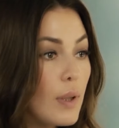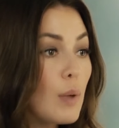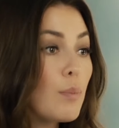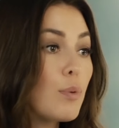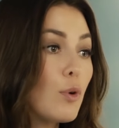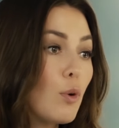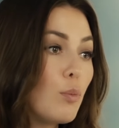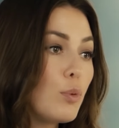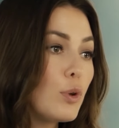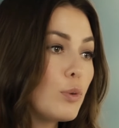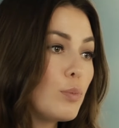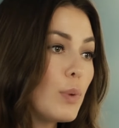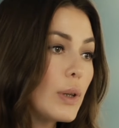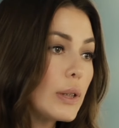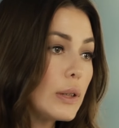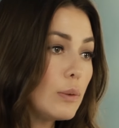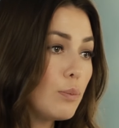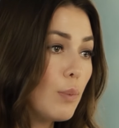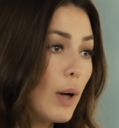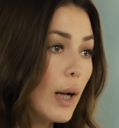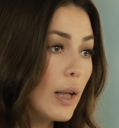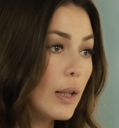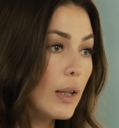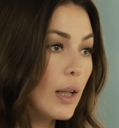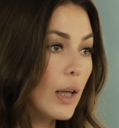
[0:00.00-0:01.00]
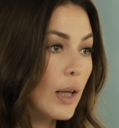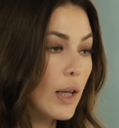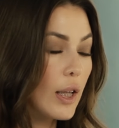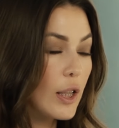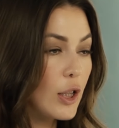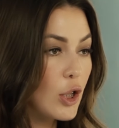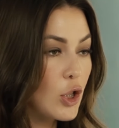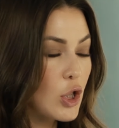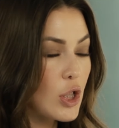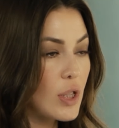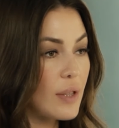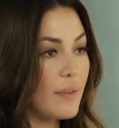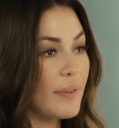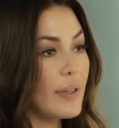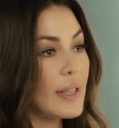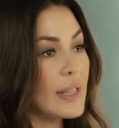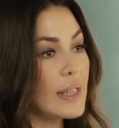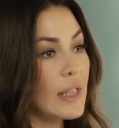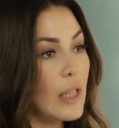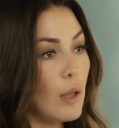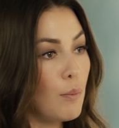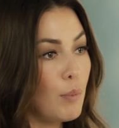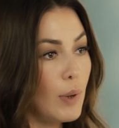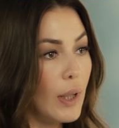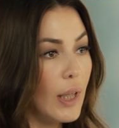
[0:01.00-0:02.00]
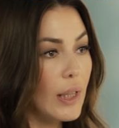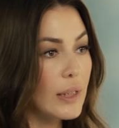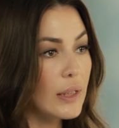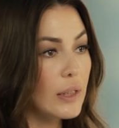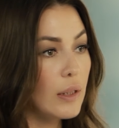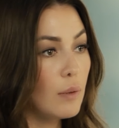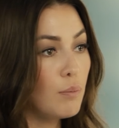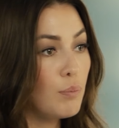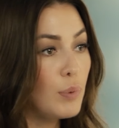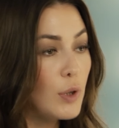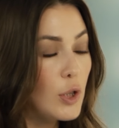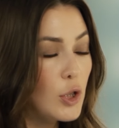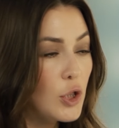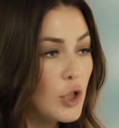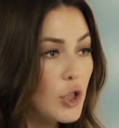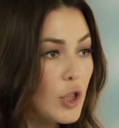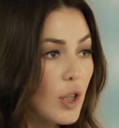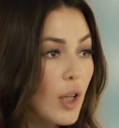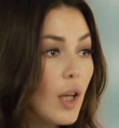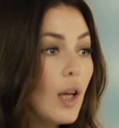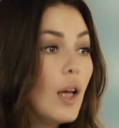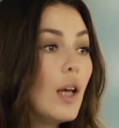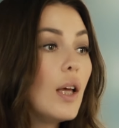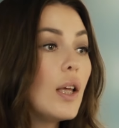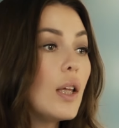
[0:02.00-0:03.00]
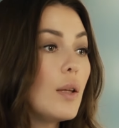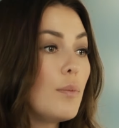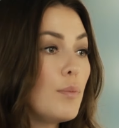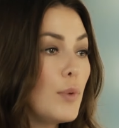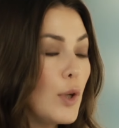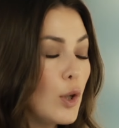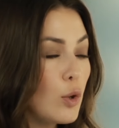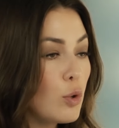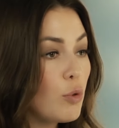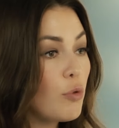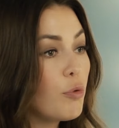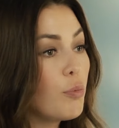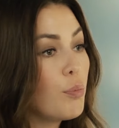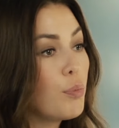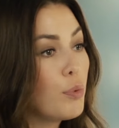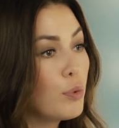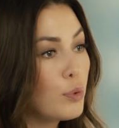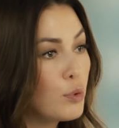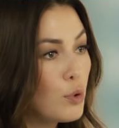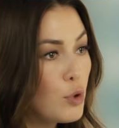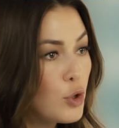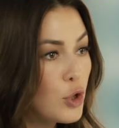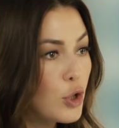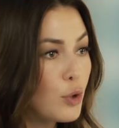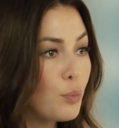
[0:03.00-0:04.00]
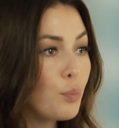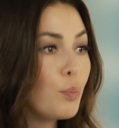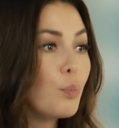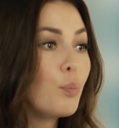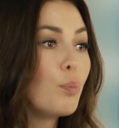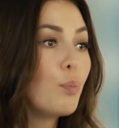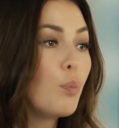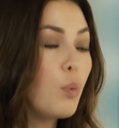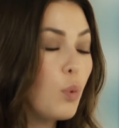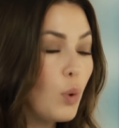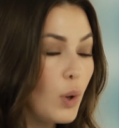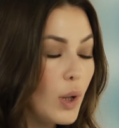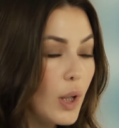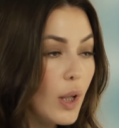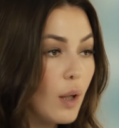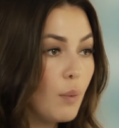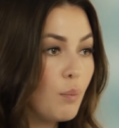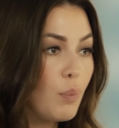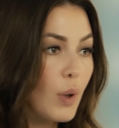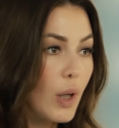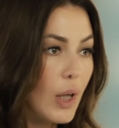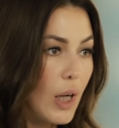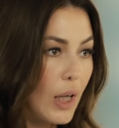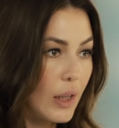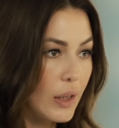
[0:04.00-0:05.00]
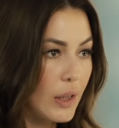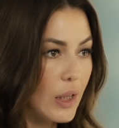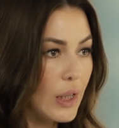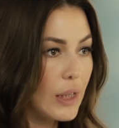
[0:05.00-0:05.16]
и пробуют максимальное количество разнообразной пищи, имеют в будущем более богатый